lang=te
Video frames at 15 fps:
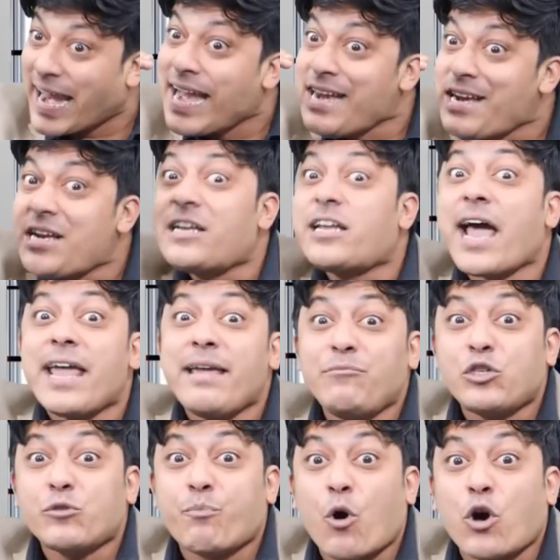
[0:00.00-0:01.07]
టెన్
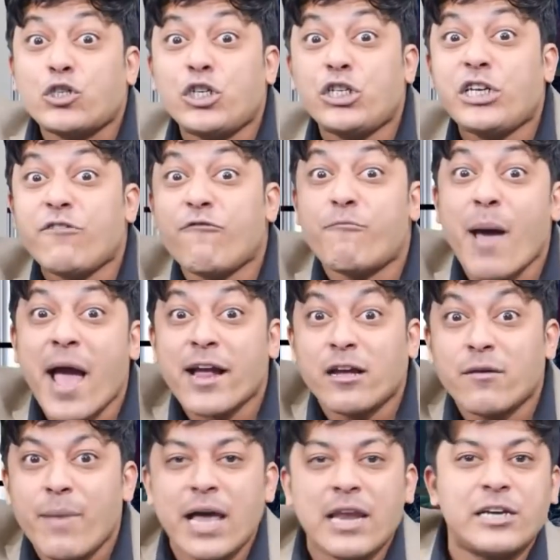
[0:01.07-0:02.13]
టైమ్స్ పాజిటివ్ బ్యాంక్
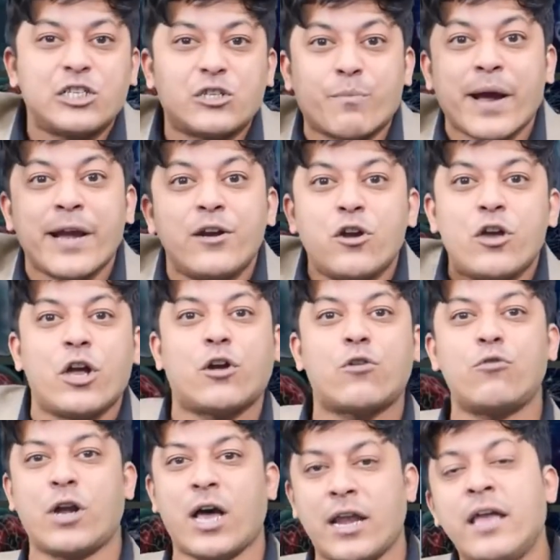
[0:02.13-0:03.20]
బ్యాలెన్స్ మైండ్లో
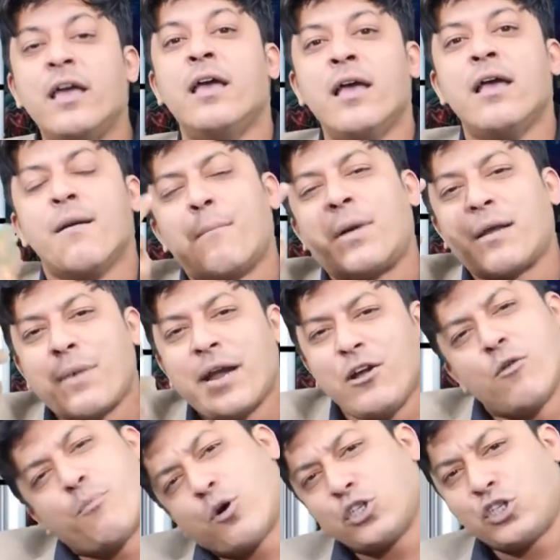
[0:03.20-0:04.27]
ఎక్కువ ఉండాలి మన
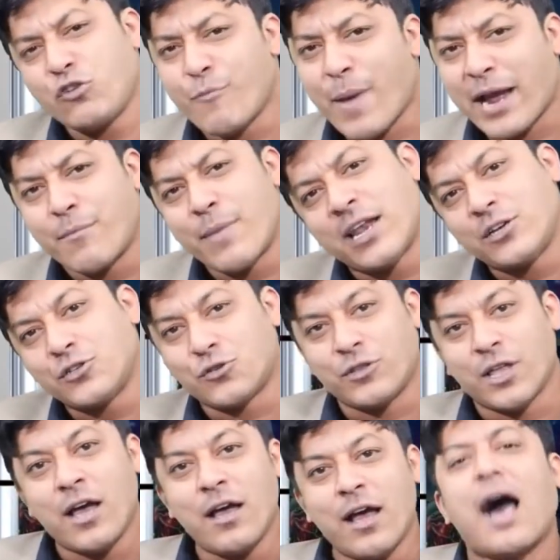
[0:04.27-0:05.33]
మైండ్లో పాజిటివ్ బ్యాంక్ బ్యాలెన్స్
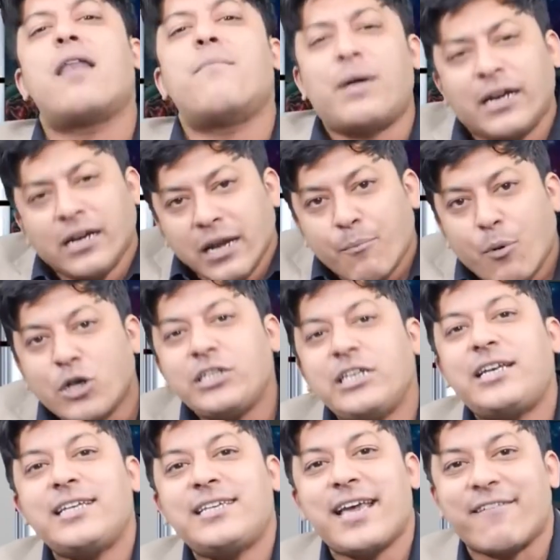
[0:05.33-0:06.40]
ఉందా అసలు మనం
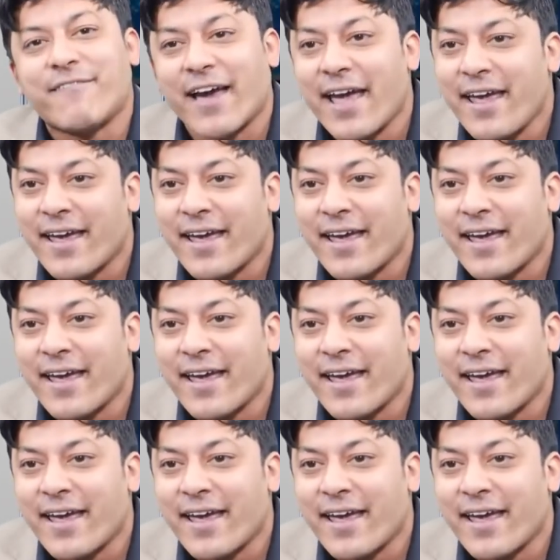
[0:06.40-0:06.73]
డిపాజిటే చేయమే